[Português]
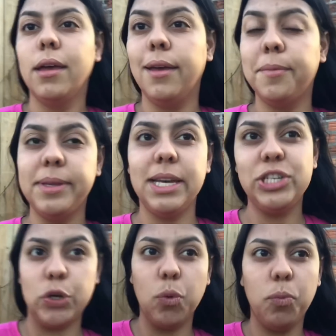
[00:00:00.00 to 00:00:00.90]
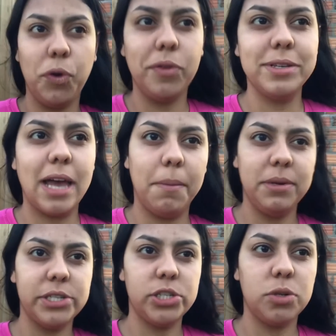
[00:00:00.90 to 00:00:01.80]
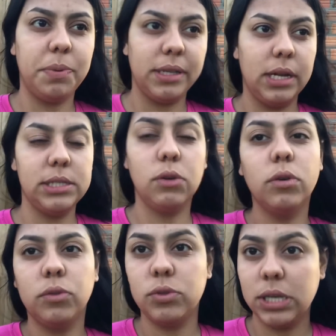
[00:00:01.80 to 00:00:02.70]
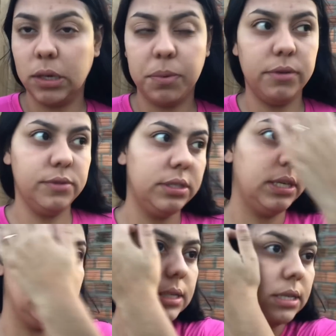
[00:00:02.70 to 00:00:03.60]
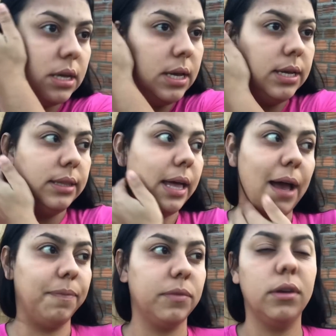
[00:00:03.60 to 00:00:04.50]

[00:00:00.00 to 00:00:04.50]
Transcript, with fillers: Eu me dedico muito, sabe, gente, para trazer conteúdos aqui para vocês, tá?